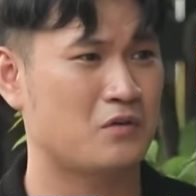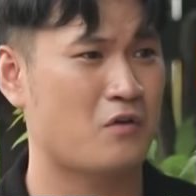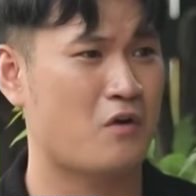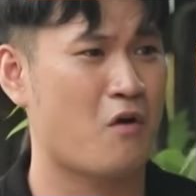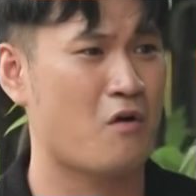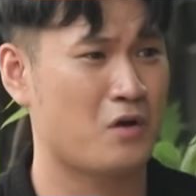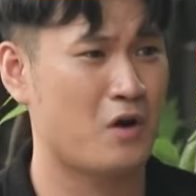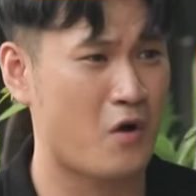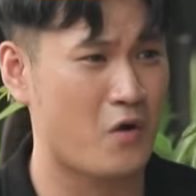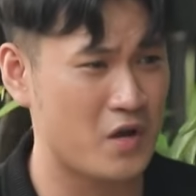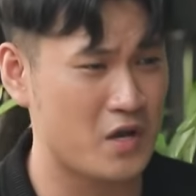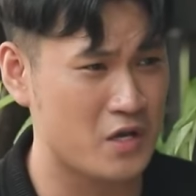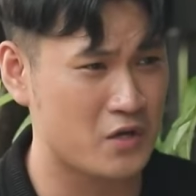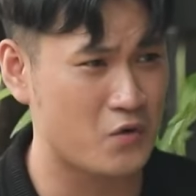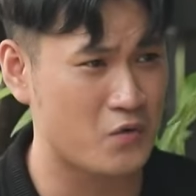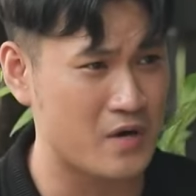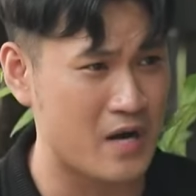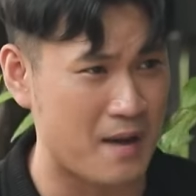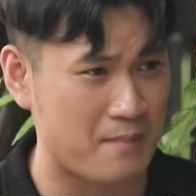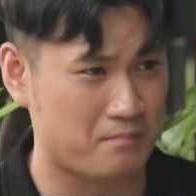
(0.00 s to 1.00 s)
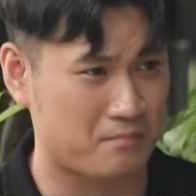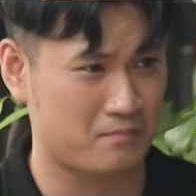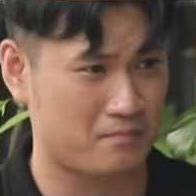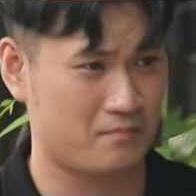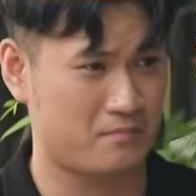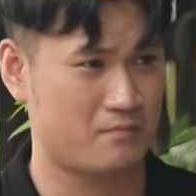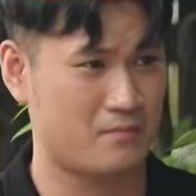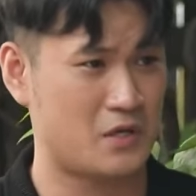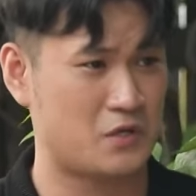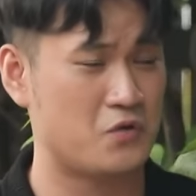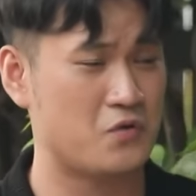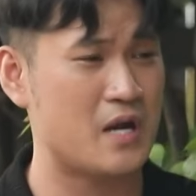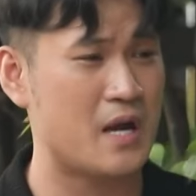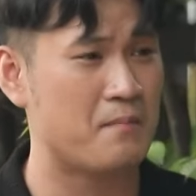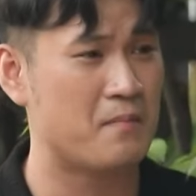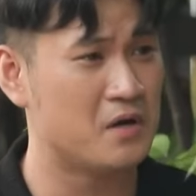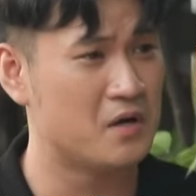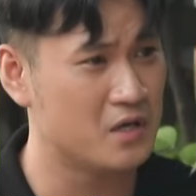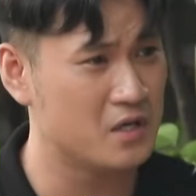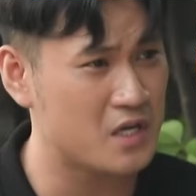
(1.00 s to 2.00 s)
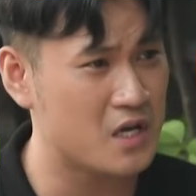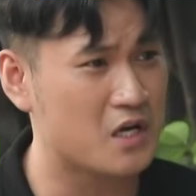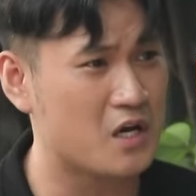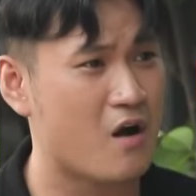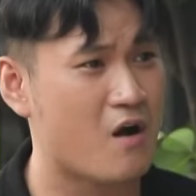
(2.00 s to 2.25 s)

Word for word: con nói với chú năm mà chú năm hứa với